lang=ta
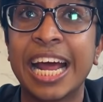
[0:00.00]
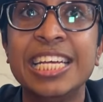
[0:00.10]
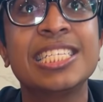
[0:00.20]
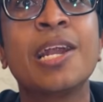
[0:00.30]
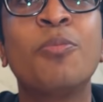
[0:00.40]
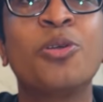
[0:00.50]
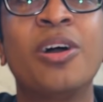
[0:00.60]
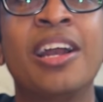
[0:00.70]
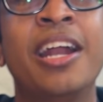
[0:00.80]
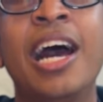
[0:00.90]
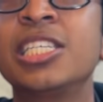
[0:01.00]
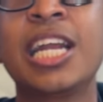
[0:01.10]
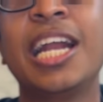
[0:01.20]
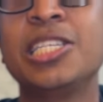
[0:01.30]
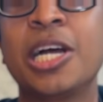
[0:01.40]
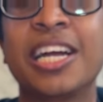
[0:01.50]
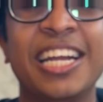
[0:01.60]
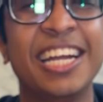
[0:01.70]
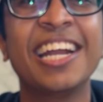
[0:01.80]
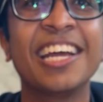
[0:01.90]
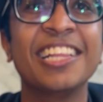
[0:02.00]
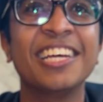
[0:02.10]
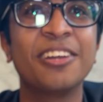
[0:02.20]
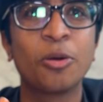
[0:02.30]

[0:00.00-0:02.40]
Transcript: ரைஸ்லாம் போடுவாங்களா நான் நானே ஷாக் ஆகிடுவேன் என்னடா இது